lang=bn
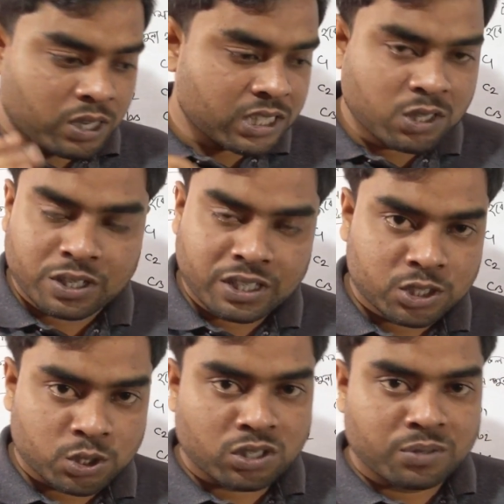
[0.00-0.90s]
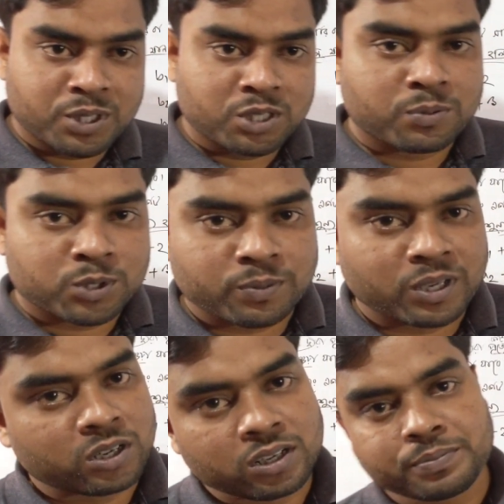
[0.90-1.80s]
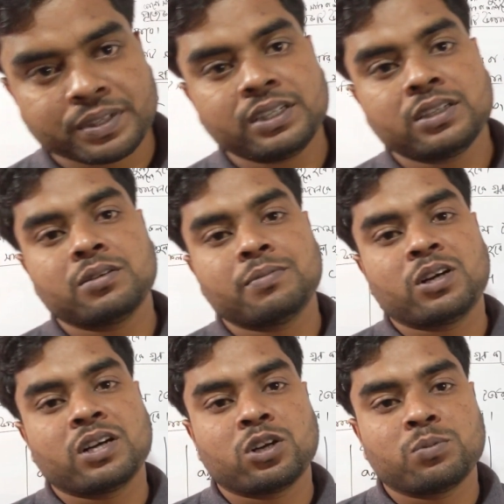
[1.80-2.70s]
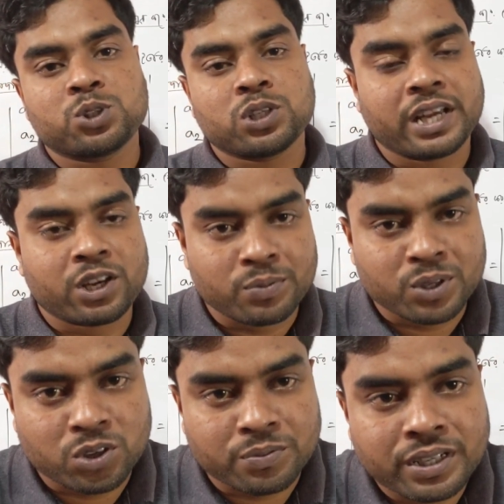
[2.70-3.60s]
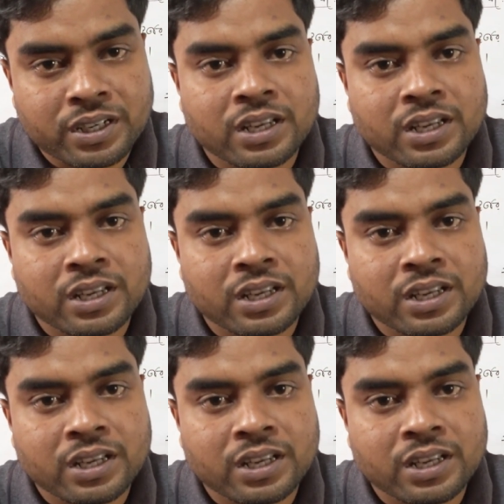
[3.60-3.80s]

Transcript: তো আশা করি সকলে ভিডিওটা অবশ্যই ভালো লাগবে ভালো লাগলে অবশ্যই লাইক কমেন্ট করবেন